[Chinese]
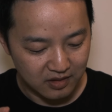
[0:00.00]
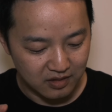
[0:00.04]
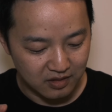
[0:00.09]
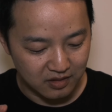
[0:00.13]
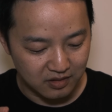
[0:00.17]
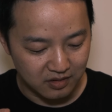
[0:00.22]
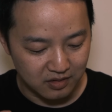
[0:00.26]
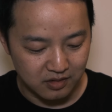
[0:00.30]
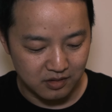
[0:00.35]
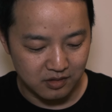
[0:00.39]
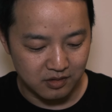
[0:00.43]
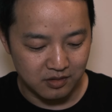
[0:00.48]

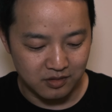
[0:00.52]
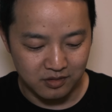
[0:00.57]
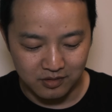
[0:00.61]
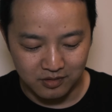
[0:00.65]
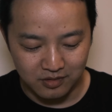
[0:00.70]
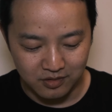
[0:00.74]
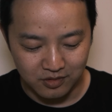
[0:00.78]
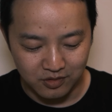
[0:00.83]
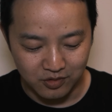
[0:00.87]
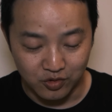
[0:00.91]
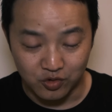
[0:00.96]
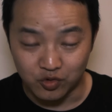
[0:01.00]
嗯，
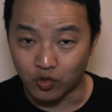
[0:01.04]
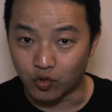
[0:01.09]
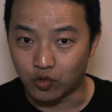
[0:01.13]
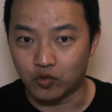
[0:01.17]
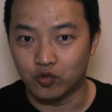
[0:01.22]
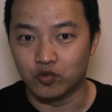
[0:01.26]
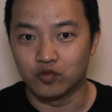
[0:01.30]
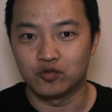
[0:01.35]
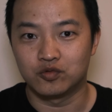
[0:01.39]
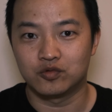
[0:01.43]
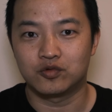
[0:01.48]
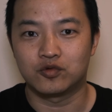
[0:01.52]
手
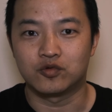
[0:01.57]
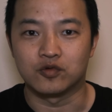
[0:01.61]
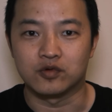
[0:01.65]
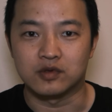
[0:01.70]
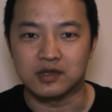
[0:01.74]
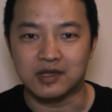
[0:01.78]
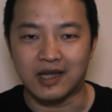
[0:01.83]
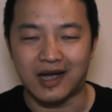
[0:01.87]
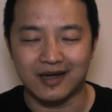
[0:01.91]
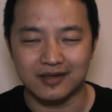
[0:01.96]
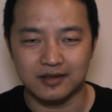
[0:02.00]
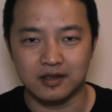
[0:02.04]
工去
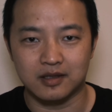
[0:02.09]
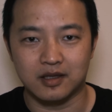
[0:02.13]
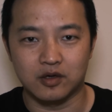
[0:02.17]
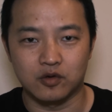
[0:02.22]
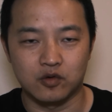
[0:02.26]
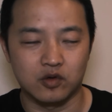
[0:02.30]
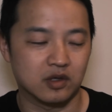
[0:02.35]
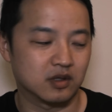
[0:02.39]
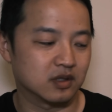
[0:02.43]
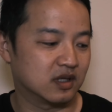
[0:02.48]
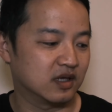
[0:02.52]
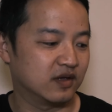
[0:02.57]
打的这
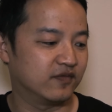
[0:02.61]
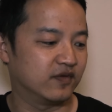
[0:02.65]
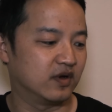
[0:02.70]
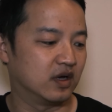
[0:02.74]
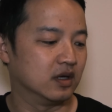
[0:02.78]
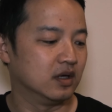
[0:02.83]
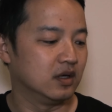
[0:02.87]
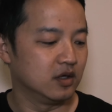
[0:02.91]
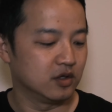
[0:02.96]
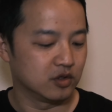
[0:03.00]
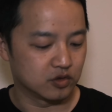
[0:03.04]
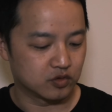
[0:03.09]
块地方，
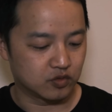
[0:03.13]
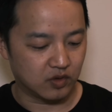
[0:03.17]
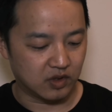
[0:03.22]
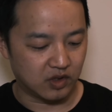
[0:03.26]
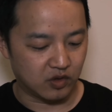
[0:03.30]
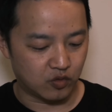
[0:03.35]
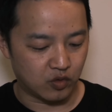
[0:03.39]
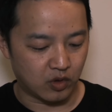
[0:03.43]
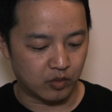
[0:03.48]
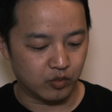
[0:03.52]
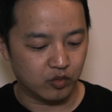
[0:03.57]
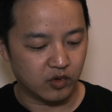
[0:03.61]
所以
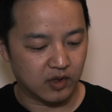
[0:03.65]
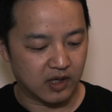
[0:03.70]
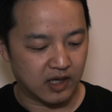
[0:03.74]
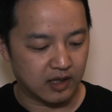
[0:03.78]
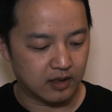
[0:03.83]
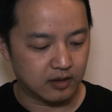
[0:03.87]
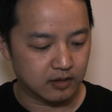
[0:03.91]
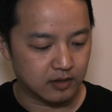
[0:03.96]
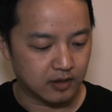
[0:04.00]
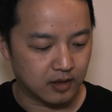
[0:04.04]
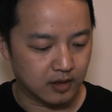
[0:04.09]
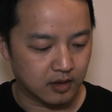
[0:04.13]
全部看，
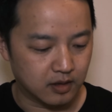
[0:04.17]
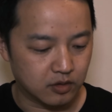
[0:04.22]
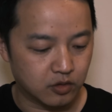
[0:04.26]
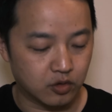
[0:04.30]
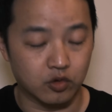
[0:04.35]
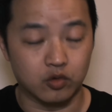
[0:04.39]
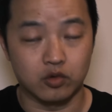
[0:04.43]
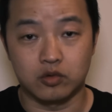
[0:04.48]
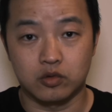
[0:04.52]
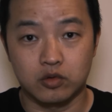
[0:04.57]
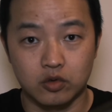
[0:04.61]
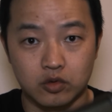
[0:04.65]

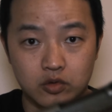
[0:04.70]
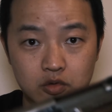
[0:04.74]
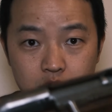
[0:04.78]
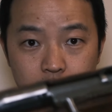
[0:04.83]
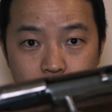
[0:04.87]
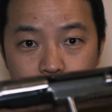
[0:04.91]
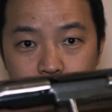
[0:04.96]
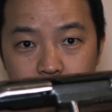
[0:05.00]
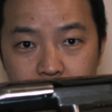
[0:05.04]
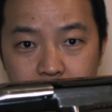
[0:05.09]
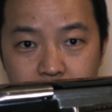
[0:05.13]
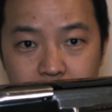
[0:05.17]
都就
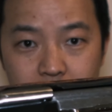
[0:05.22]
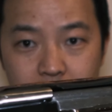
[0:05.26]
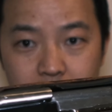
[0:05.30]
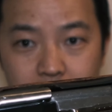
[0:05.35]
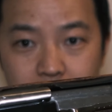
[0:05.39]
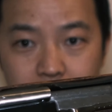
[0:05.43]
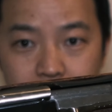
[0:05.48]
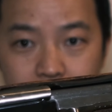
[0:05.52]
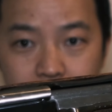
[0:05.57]
都是